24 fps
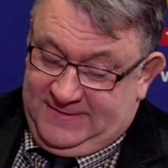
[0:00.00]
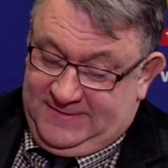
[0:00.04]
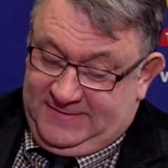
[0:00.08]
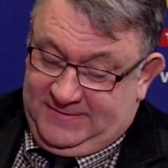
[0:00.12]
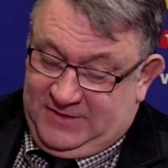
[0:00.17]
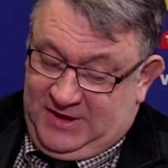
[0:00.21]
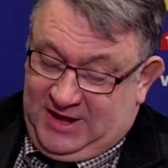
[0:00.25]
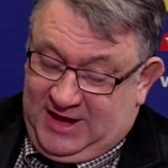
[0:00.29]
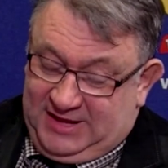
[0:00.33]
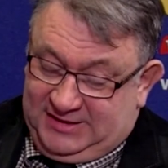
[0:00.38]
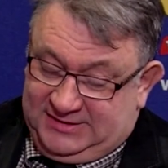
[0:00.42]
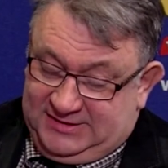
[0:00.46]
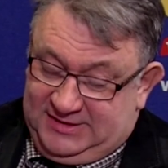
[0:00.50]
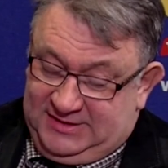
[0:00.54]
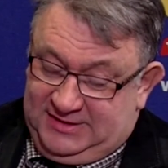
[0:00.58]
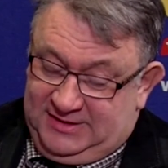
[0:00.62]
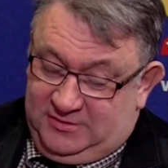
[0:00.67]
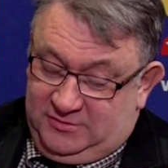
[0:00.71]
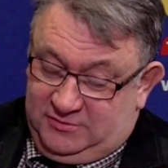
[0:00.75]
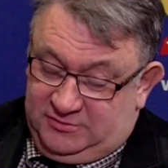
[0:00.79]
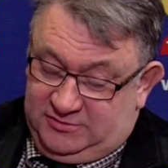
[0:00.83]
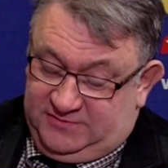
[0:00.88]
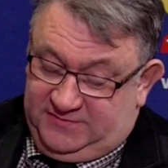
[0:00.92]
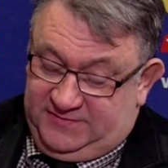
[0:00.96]
No a ten
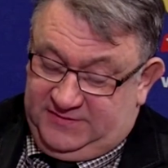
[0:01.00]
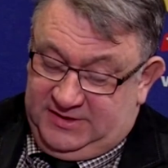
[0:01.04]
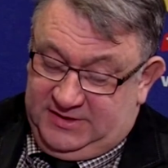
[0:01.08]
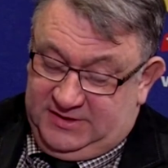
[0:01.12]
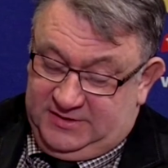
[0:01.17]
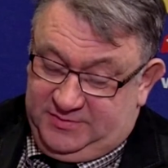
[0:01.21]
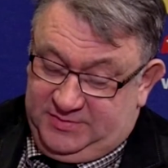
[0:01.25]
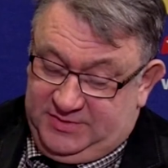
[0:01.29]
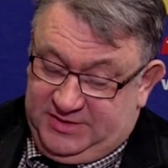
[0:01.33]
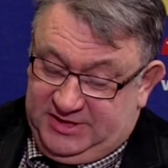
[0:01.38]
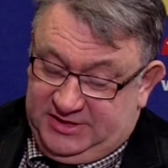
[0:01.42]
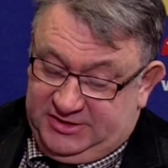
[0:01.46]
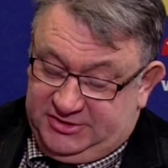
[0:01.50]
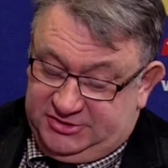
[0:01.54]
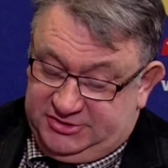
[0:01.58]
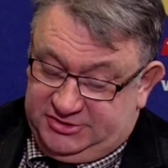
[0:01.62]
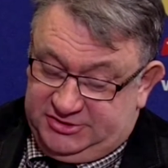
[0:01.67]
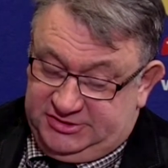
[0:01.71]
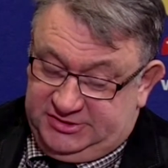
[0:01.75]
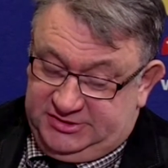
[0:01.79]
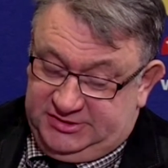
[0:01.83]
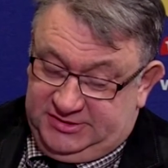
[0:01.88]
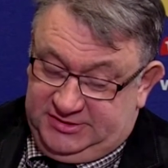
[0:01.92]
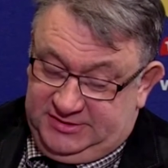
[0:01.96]
Ludwik
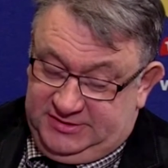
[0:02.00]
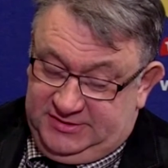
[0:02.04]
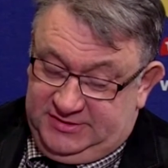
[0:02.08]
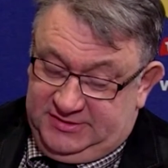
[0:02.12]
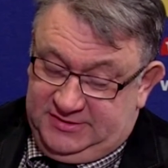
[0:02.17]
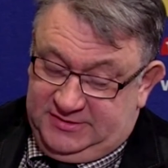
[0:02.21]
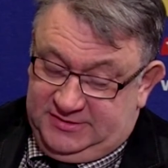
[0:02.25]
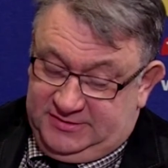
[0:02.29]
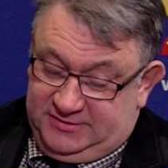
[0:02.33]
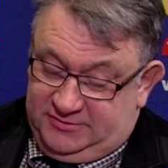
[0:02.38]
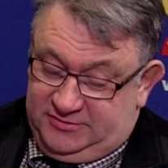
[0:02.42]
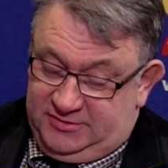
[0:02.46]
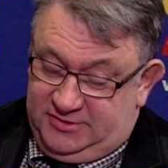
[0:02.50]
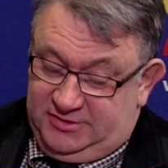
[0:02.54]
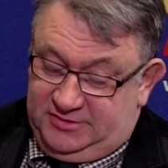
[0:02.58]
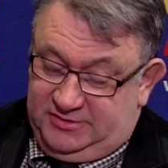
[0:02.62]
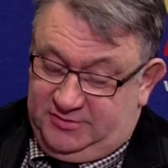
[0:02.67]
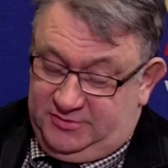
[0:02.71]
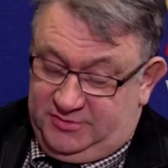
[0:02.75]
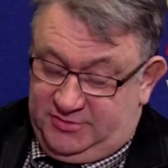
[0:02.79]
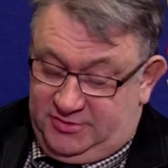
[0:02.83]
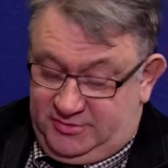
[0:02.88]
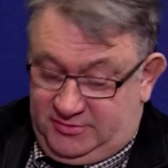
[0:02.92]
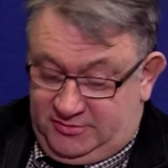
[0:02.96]
I, który
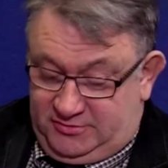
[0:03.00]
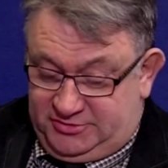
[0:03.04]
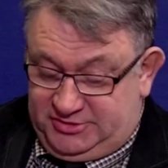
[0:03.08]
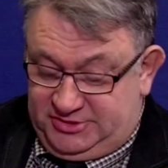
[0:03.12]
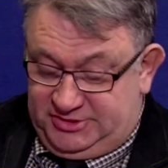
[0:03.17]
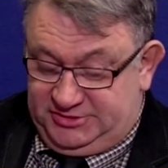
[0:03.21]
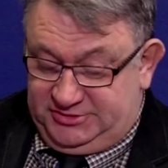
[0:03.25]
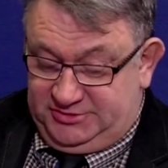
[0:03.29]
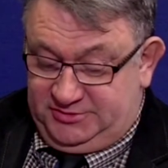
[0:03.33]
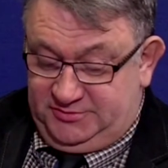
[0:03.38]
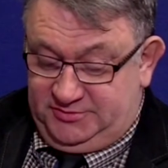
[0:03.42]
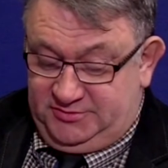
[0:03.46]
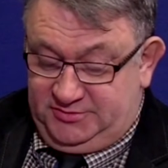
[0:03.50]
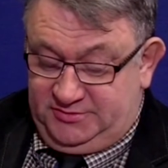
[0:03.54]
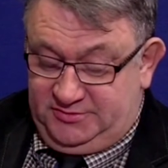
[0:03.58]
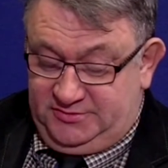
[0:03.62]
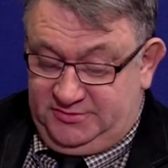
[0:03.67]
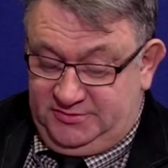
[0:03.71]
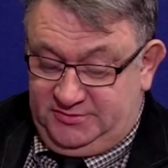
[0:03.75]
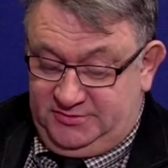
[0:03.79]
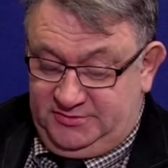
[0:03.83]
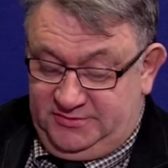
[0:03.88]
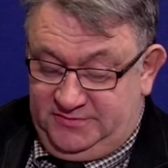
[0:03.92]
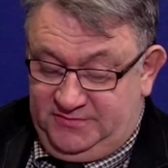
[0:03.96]
tym drugą częścią
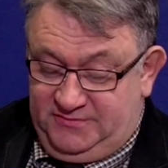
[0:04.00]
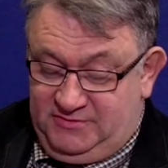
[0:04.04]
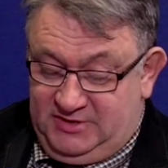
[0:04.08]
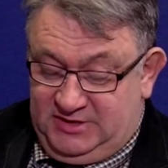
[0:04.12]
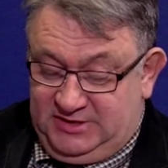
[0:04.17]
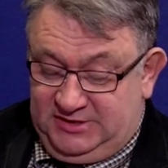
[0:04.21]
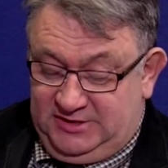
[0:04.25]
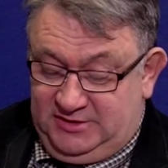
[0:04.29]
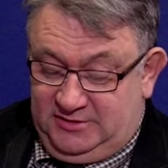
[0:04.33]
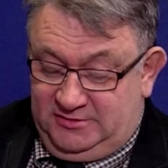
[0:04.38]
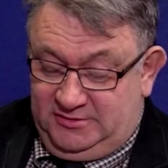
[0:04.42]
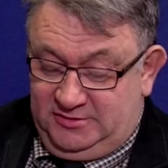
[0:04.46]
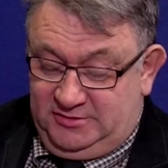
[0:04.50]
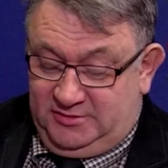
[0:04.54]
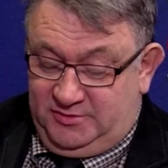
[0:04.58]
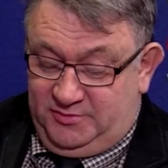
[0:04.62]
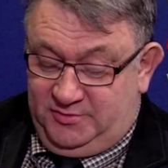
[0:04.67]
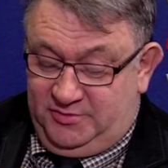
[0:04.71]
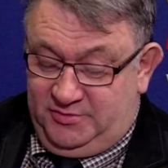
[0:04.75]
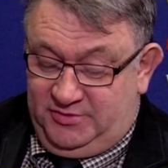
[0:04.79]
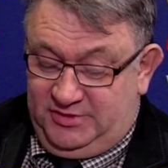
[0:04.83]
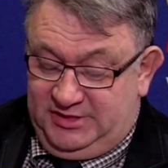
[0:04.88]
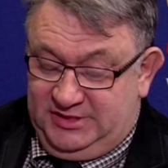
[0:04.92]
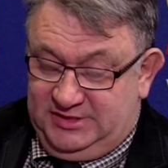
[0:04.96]
e, władał, no to
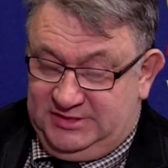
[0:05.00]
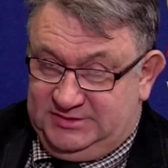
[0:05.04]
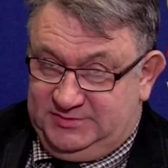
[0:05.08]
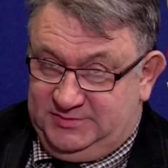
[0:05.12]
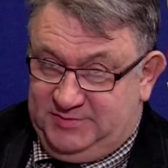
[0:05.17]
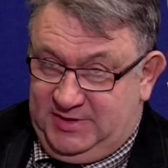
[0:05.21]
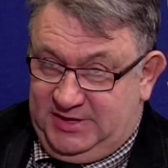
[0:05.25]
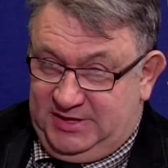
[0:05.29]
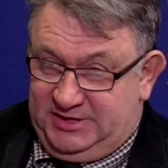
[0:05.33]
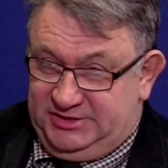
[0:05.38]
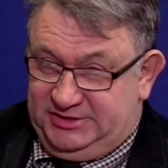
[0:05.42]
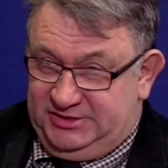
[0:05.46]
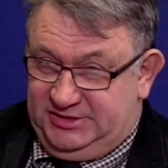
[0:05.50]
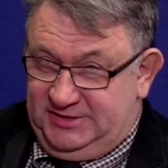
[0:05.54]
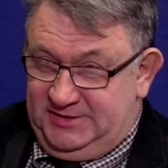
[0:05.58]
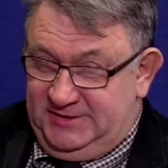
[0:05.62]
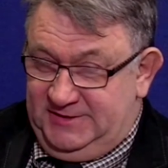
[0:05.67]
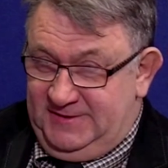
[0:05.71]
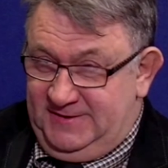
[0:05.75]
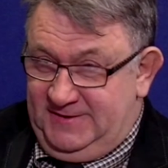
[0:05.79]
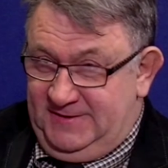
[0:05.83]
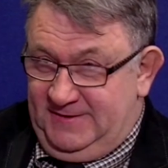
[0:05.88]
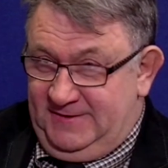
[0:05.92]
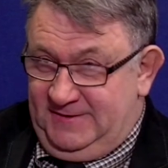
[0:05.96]
był jeden z bardziej
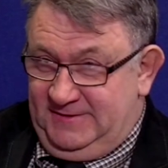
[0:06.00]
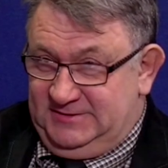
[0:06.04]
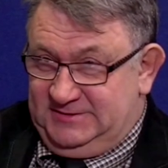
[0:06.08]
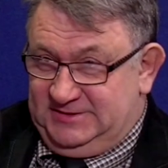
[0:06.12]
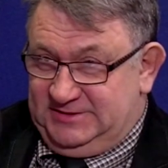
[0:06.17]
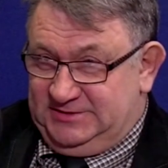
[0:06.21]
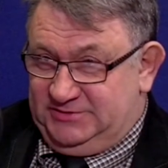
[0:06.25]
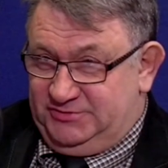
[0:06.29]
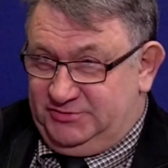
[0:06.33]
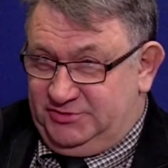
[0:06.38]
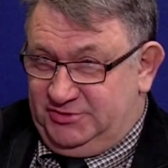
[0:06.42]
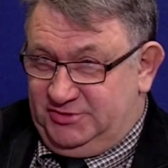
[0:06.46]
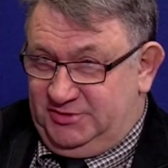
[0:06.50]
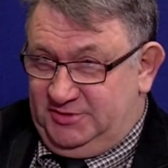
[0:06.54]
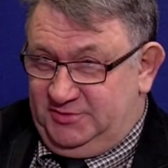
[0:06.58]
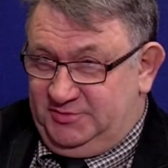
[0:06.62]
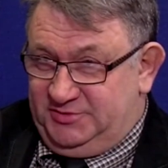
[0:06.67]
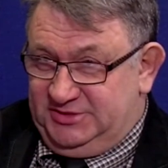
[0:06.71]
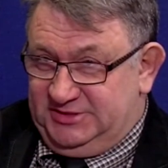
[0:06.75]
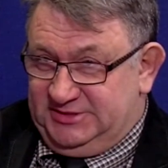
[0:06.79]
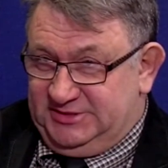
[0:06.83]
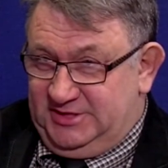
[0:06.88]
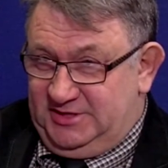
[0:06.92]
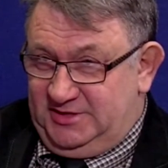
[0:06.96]
zasłużonych
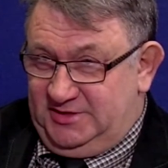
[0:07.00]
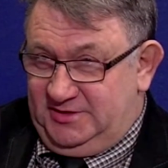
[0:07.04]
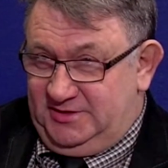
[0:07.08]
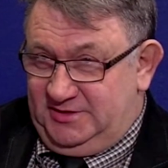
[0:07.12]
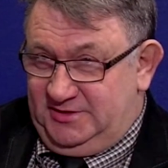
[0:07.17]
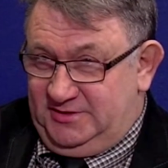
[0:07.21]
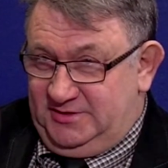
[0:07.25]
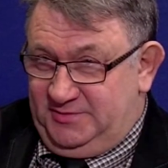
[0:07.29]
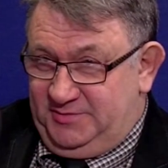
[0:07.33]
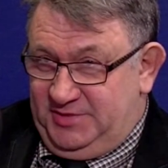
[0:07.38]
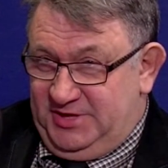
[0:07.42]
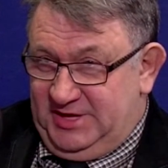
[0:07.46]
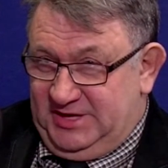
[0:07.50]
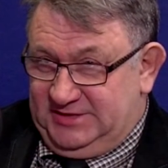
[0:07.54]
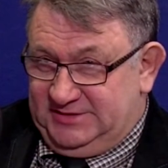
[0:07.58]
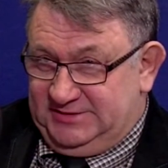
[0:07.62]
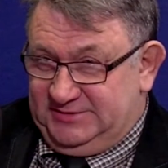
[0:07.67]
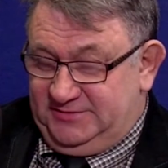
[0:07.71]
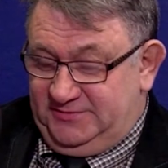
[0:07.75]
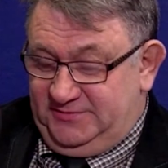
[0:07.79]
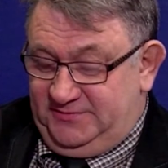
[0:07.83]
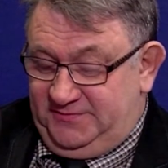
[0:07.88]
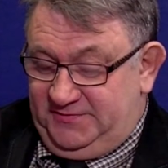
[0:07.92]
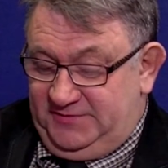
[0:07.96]
brzeskich
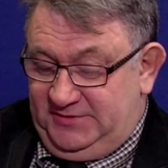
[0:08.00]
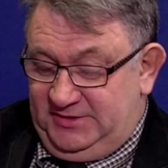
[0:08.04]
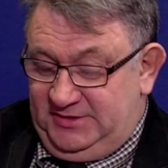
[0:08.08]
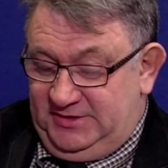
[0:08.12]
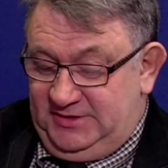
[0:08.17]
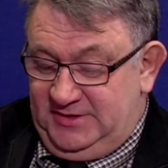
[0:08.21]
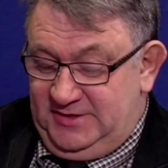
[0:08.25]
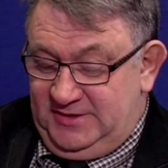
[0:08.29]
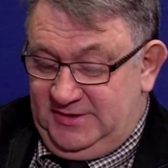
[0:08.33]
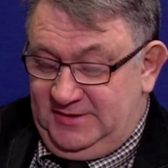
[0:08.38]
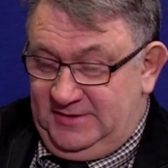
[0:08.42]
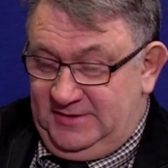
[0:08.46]
piastów. I... No dobrze,